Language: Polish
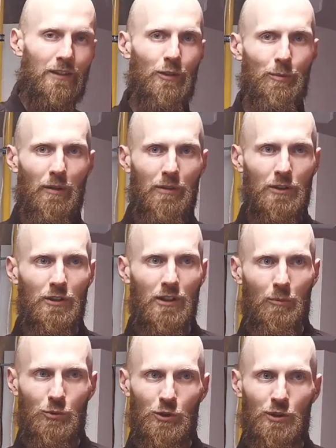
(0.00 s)
co sprawia, że
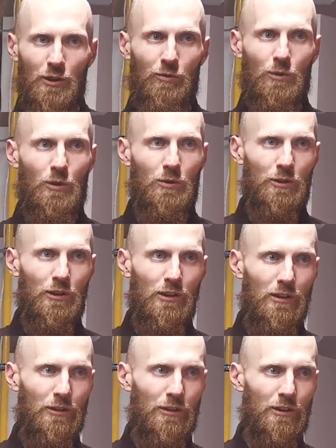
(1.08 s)
ona musi się
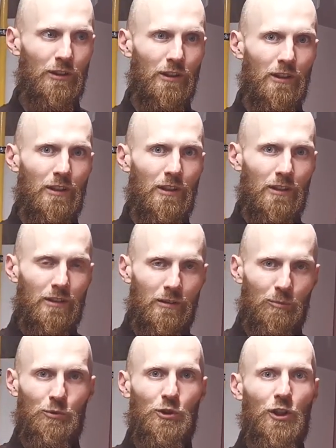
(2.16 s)
włączyć,
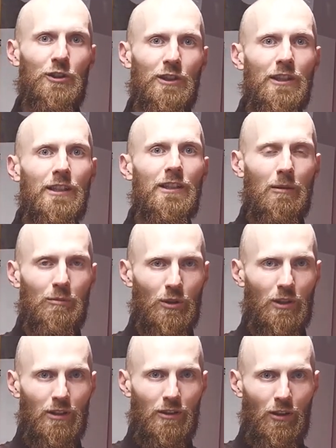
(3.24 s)
przegrzeje nam
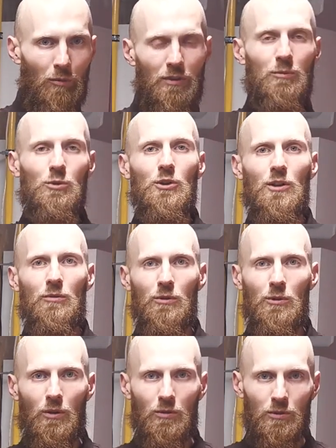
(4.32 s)
trochę dom, więc musi się
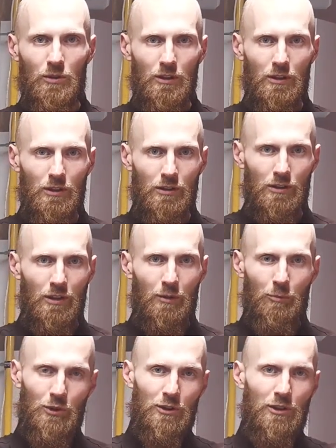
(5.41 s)
wyłączyć,
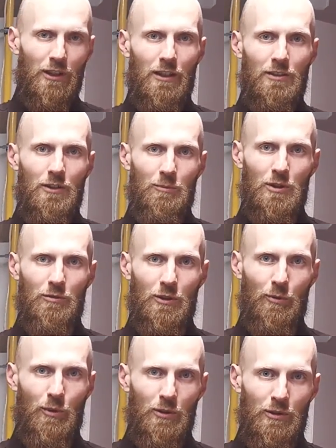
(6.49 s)
później czeka aż dom się
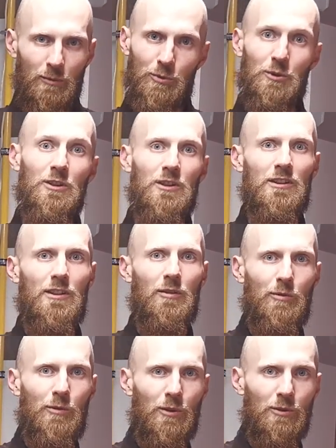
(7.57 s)
wychłodzi, później się
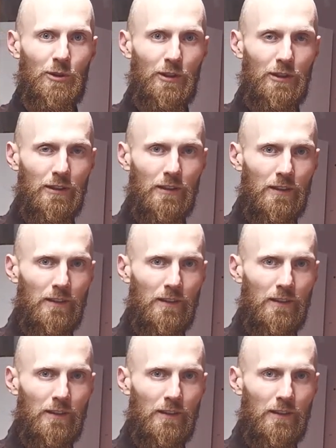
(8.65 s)
znowu włączy.